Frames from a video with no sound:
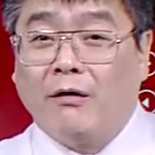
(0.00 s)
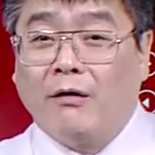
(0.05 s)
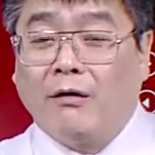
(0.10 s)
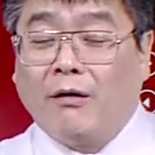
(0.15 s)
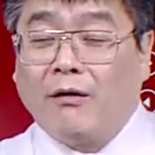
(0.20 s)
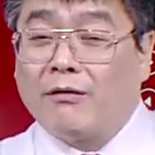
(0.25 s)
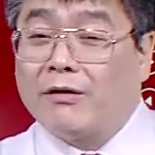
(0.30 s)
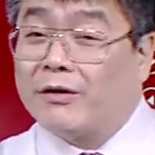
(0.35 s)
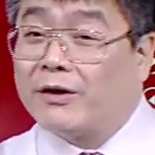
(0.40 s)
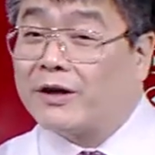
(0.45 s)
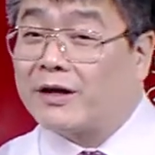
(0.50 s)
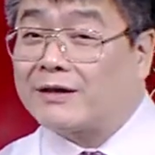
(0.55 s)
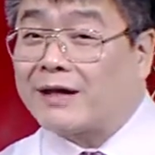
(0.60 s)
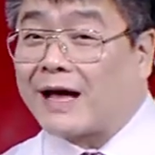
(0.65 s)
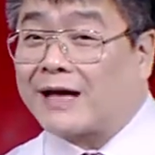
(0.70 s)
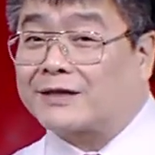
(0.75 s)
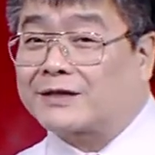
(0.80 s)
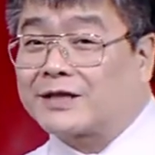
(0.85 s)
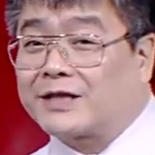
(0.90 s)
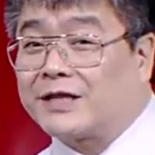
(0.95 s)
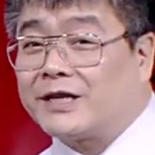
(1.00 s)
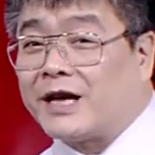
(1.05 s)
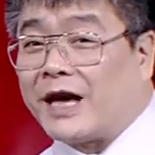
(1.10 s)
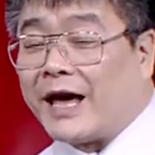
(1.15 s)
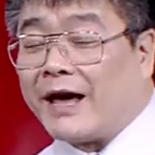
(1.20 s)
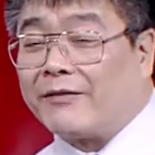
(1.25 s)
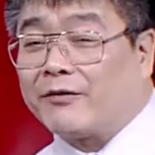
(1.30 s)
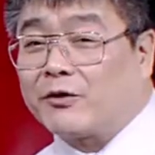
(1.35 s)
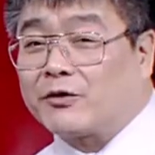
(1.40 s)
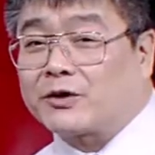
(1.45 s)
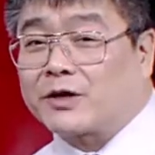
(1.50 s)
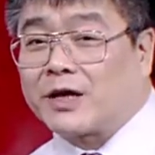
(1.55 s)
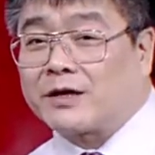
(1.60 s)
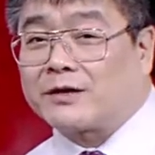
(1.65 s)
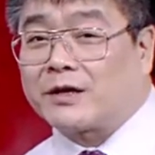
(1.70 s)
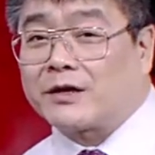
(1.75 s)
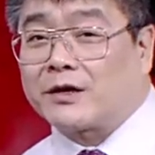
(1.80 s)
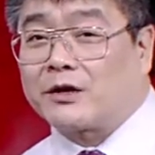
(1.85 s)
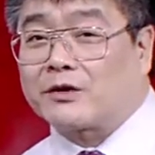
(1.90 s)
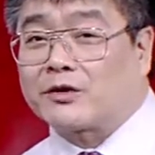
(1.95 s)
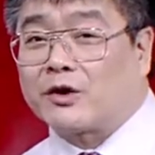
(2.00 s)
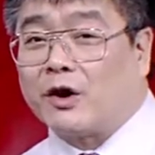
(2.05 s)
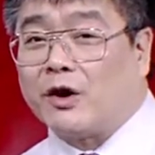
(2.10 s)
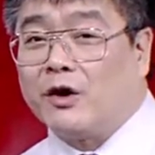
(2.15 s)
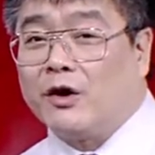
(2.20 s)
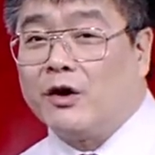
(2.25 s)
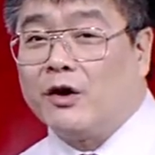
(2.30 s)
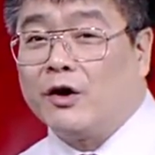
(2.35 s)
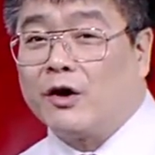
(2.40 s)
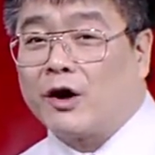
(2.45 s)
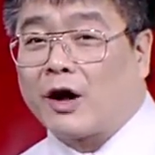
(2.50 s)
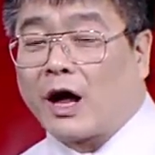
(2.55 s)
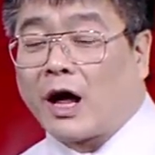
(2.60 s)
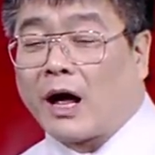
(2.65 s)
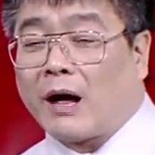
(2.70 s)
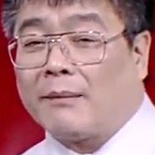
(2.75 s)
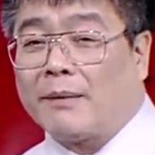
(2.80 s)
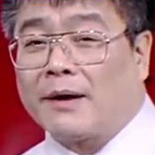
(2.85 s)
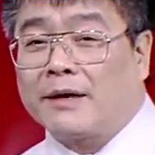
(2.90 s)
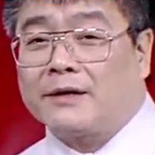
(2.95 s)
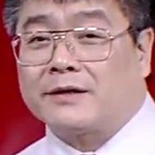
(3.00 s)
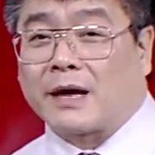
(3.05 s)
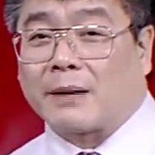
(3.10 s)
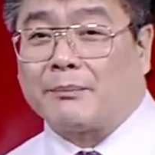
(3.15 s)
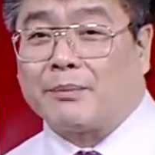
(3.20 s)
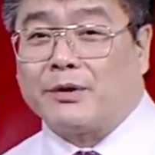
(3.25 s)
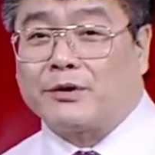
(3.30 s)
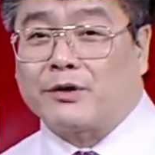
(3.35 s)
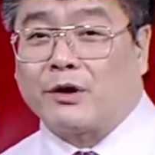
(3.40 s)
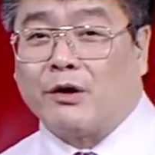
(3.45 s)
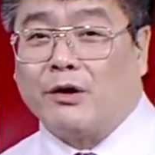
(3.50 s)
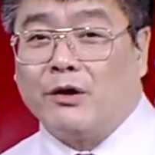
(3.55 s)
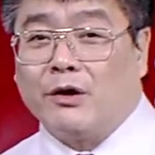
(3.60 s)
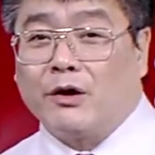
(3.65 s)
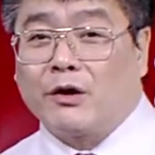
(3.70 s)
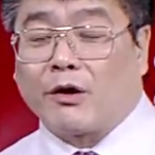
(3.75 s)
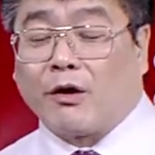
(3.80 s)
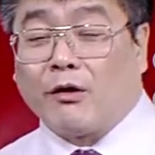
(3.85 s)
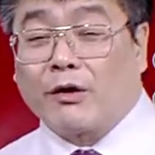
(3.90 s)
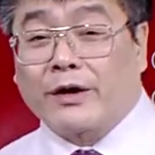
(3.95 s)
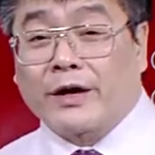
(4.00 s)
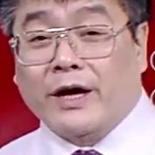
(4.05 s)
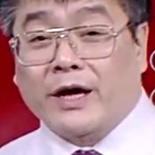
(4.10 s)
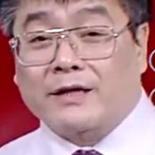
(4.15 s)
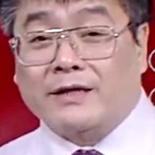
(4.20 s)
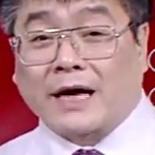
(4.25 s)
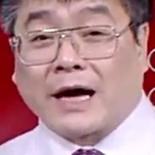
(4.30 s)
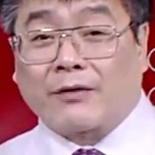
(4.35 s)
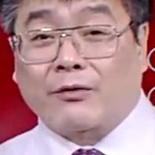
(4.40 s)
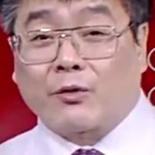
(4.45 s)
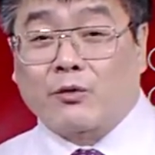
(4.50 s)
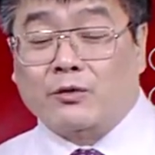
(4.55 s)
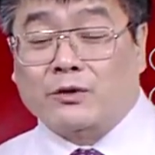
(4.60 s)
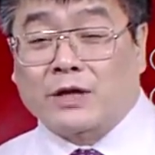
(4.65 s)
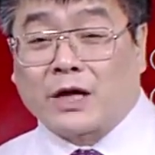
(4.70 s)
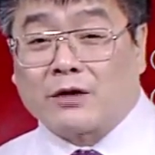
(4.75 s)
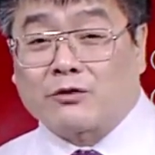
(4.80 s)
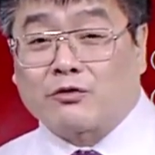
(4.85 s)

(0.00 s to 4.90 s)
그러니까 다시 에너지가 생겼죠. 하방이 잡히죠. 거기에 자동차